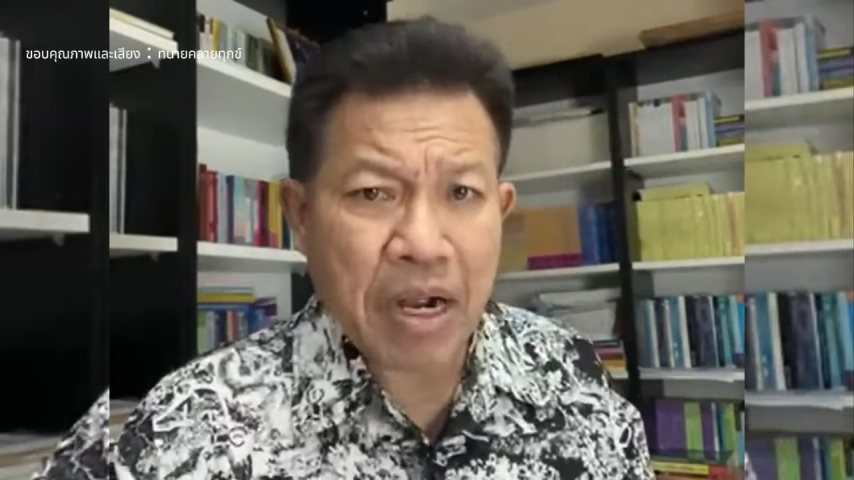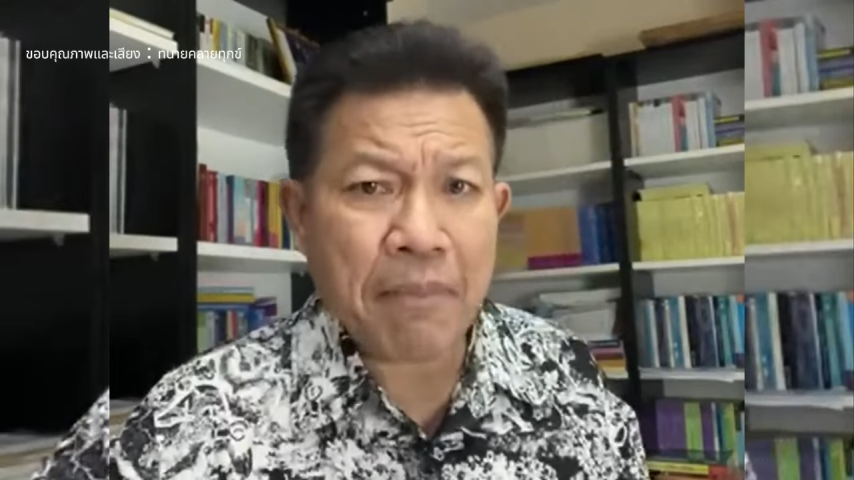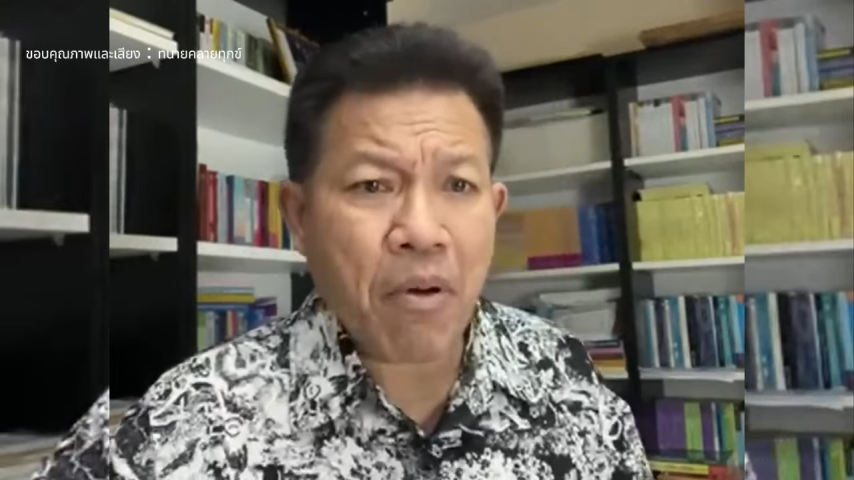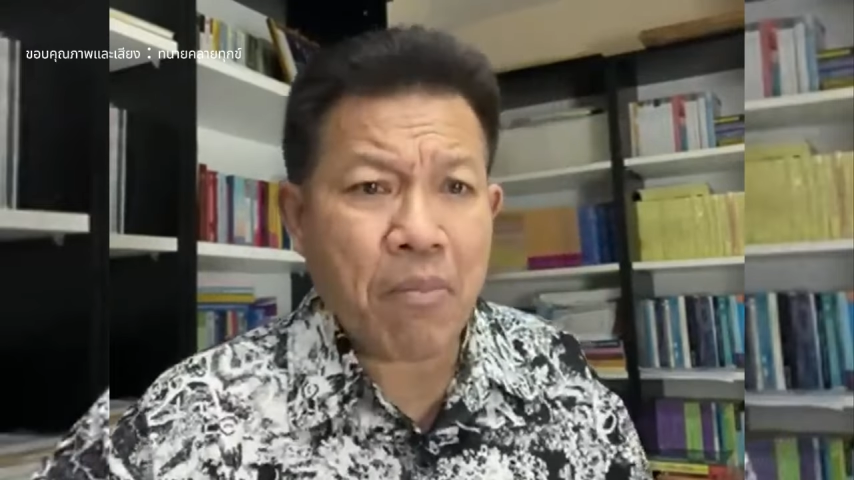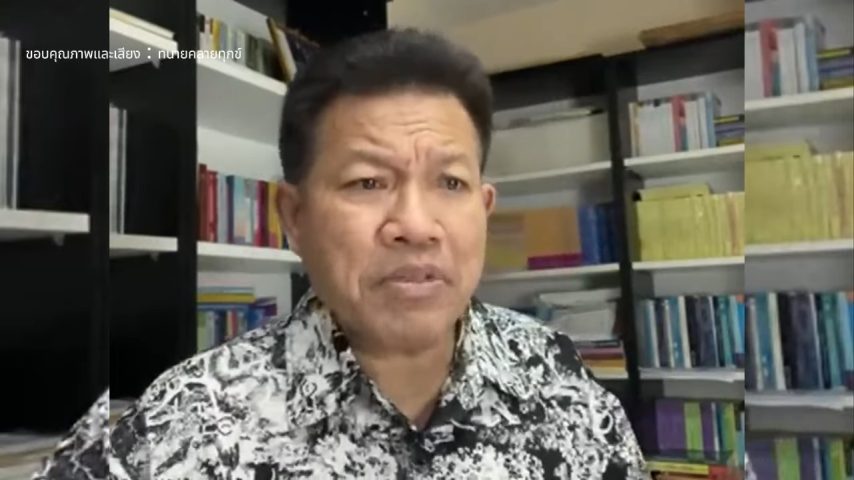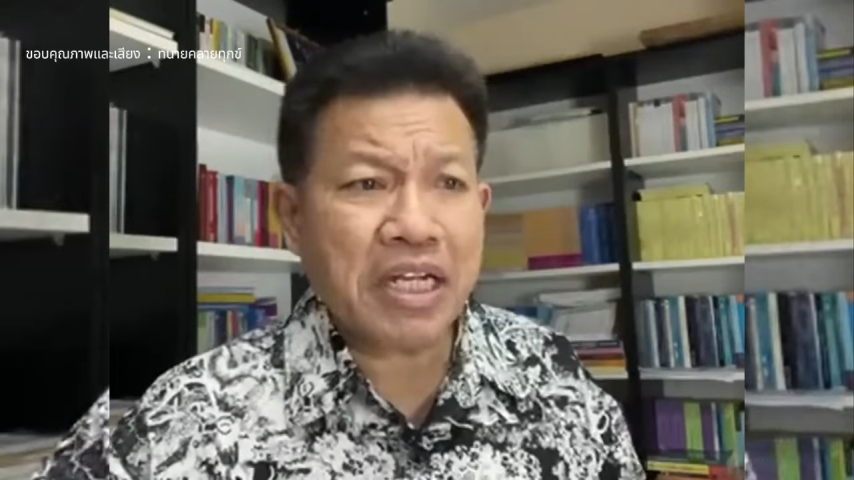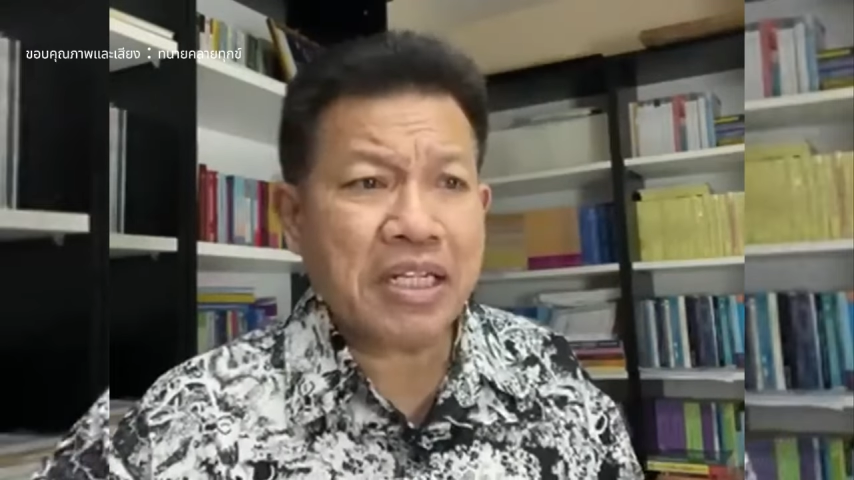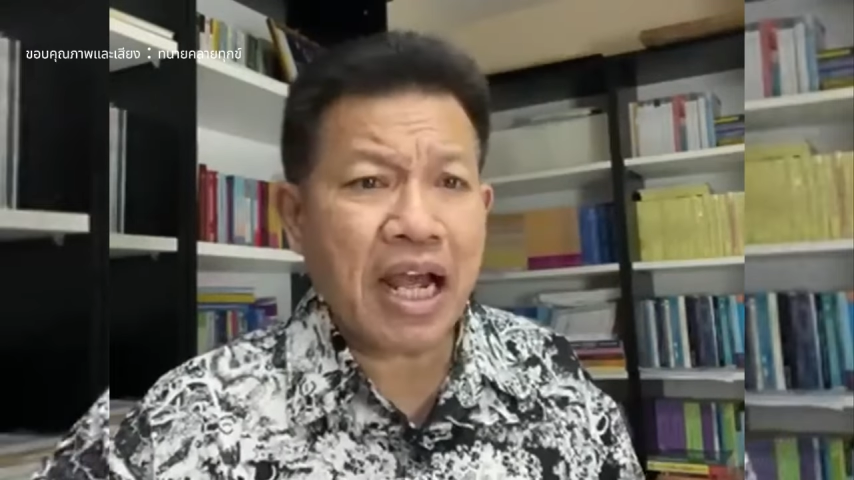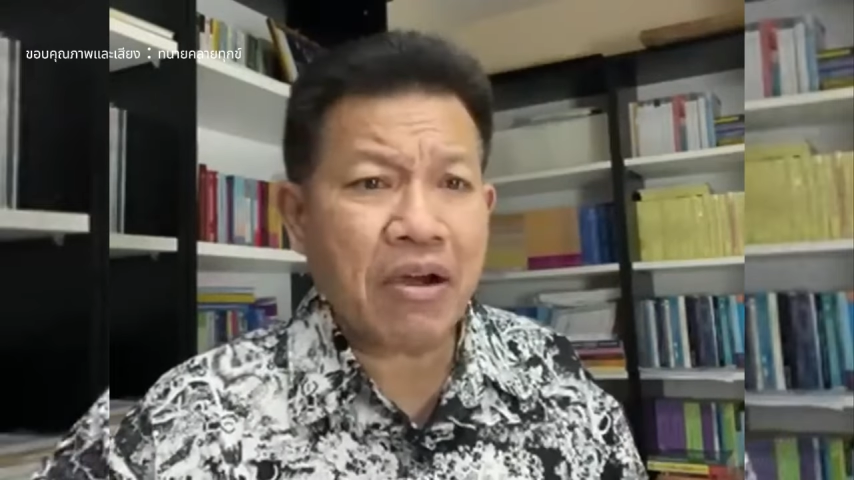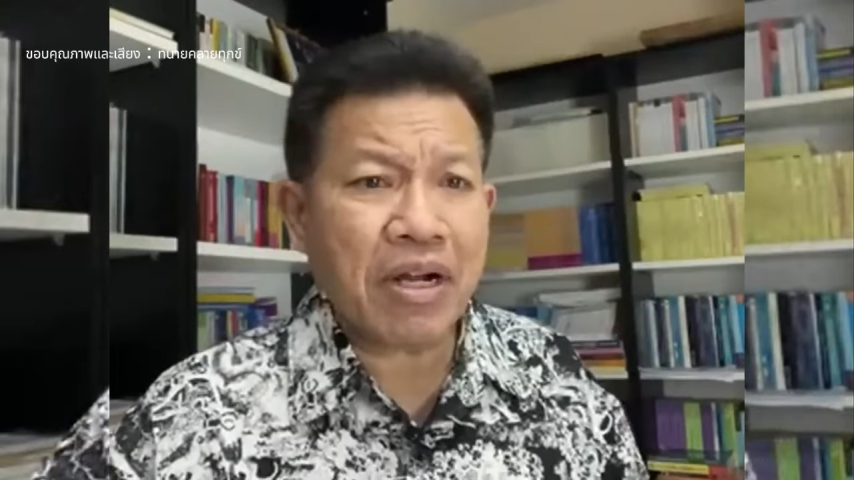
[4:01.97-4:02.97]
กับผมเช็ด
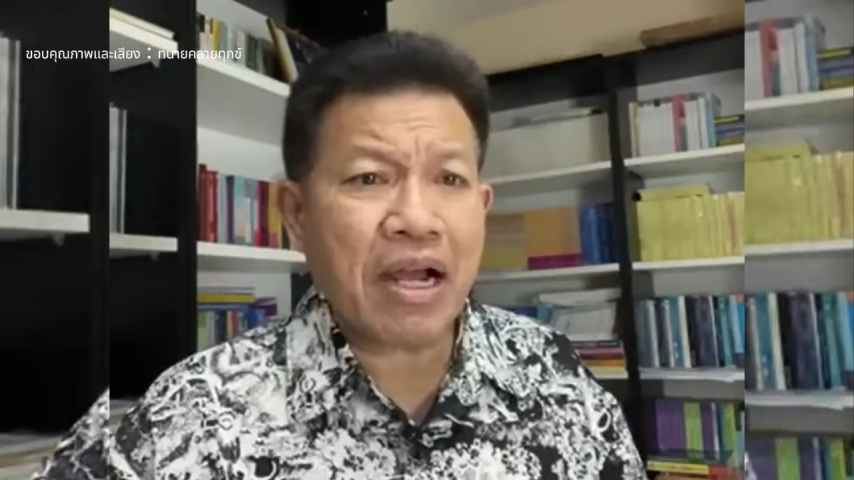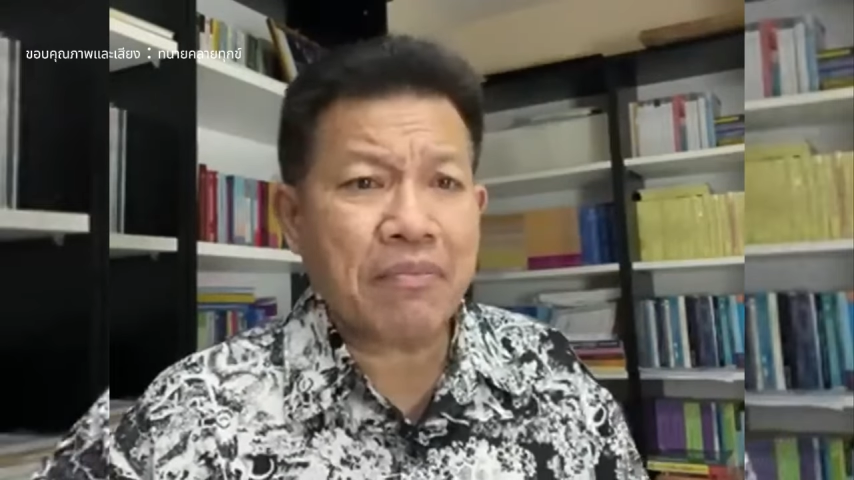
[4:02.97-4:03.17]
เท้านะครั